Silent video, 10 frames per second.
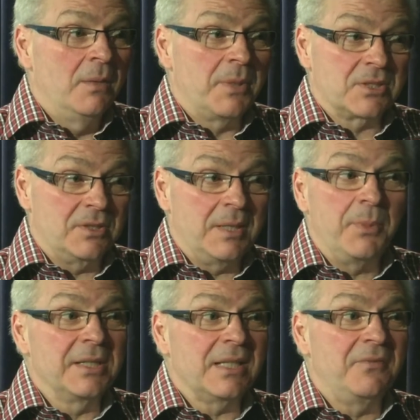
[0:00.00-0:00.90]
parce que tu n'es
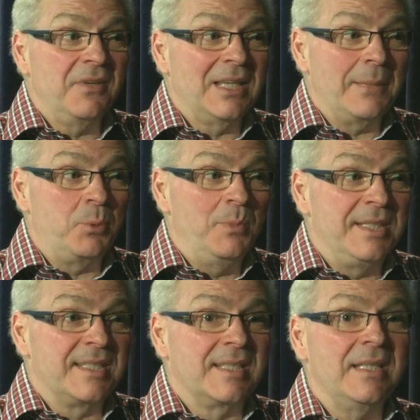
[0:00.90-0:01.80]
pas en train de faire de la
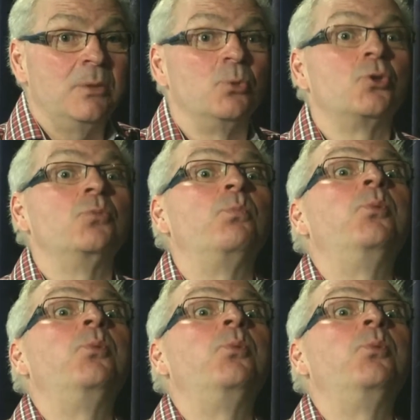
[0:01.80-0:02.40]
publicité où tu